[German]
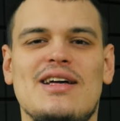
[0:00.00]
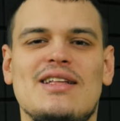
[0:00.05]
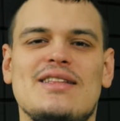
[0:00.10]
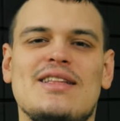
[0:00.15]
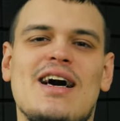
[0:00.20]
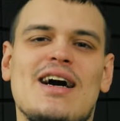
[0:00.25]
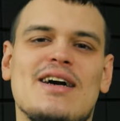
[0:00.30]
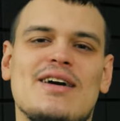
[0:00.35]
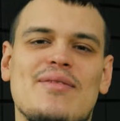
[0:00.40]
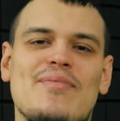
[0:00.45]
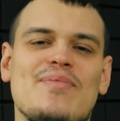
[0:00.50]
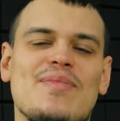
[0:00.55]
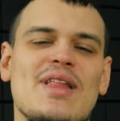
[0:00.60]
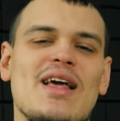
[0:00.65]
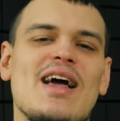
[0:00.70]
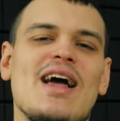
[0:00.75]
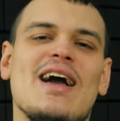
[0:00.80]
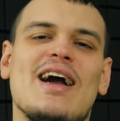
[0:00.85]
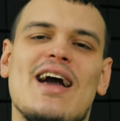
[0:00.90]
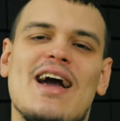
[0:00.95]
Nach
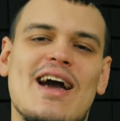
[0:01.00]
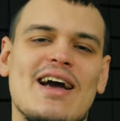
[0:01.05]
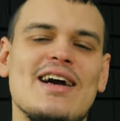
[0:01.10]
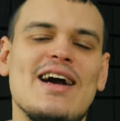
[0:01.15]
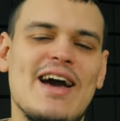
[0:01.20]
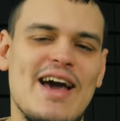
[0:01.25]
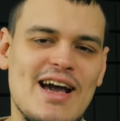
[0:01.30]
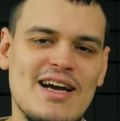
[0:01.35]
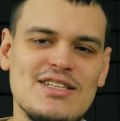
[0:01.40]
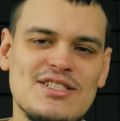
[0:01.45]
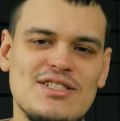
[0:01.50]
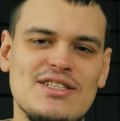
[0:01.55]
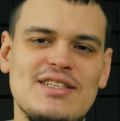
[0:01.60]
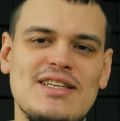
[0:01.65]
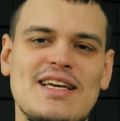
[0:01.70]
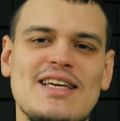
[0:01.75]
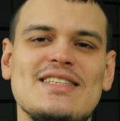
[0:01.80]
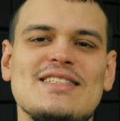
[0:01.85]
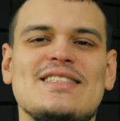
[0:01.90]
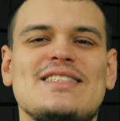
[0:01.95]

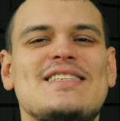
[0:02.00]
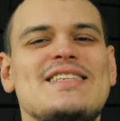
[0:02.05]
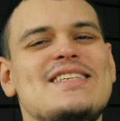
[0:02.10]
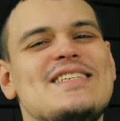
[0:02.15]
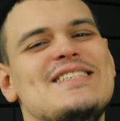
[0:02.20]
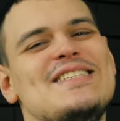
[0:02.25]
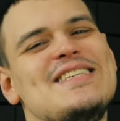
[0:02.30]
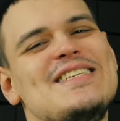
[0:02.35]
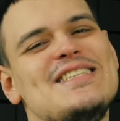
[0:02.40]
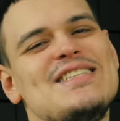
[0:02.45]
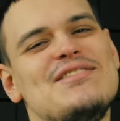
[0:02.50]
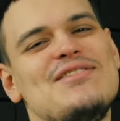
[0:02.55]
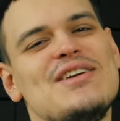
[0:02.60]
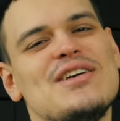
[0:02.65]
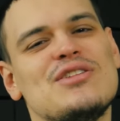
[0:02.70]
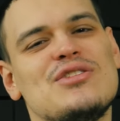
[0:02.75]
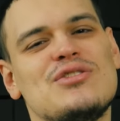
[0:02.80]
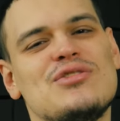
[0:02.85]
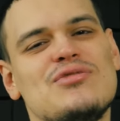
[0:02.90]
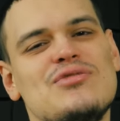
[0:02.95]
Recherchen sind
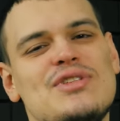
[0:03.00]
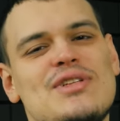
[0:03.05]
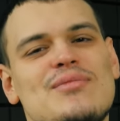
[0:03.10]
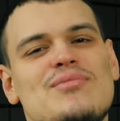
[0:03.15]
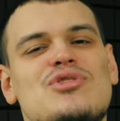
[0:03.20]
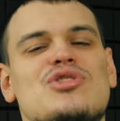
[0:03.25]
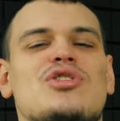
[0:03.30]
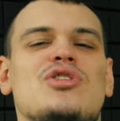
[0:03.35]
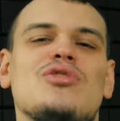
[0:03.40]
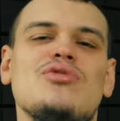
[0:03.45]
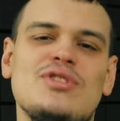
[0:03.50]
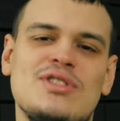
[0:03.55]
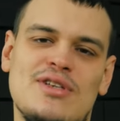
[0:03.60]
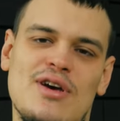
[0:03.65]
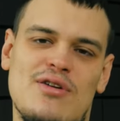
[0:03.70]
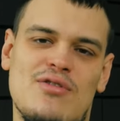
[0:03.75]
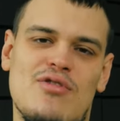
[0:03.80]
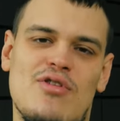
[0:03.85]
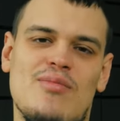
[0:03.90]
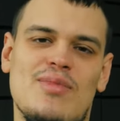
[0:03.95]
wir zu dem Schluss
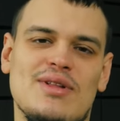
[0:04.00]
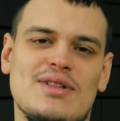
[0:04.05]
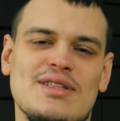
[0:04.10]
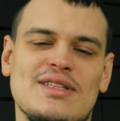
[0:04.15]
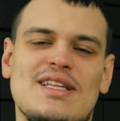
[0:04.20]
gekommen,